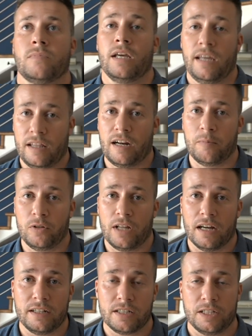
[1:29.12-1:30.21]
Chiederemo i
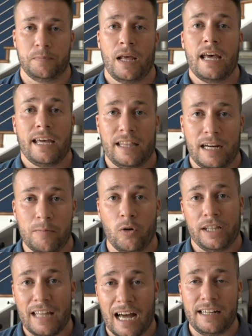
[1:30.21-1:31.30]
danni, sì. Chiederemo
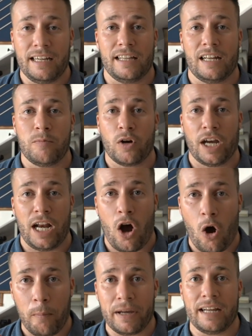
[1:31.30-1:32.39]
i danni, chiederemo che le
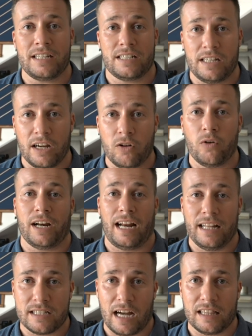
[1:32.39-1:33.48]
opere siano
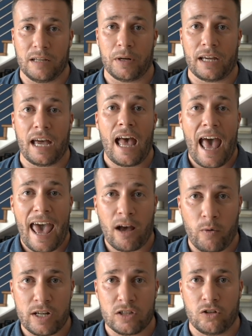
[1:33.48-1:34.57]
realizzate, perché è
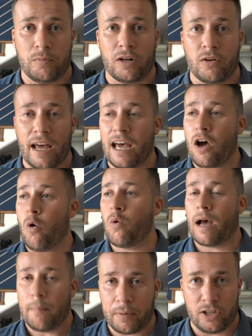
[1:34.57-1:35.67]
questo, ma non è un
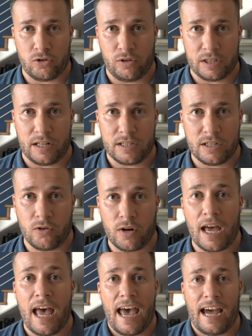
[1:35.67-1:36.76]
capriccio di San
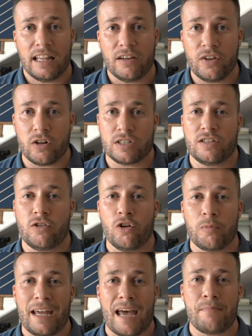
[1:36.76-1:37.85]
Zenone. È davvero, San Zenone
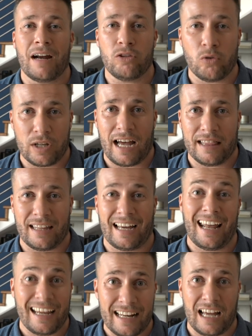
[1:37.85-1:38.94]
ormai è martoriata,
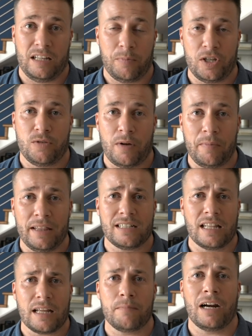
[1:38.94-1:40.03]
cara Inati principalmente è
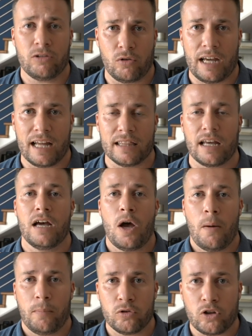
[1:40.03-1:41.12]
stata martoriata,
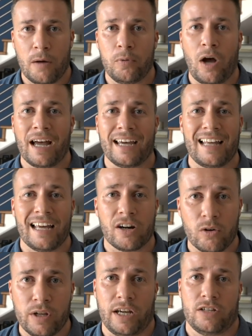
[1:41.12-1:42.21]
purtroppo anche da
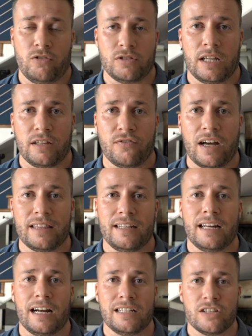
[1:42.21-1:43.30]
errori che sono stati fatti
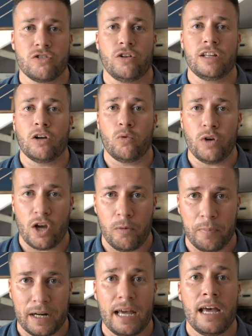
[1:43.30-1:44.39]
nella realizzazione di alcune
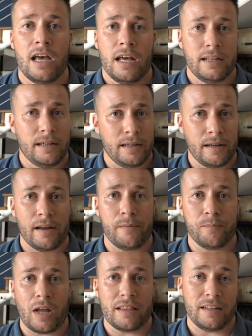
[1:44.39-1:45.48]
opere eh,
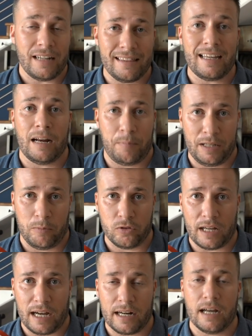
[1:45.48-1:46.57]
ehm, attinenti alla
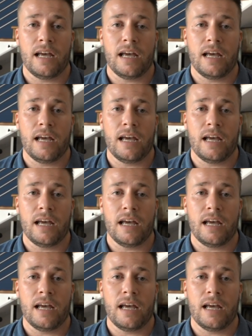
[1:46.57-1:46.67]
pedemontana.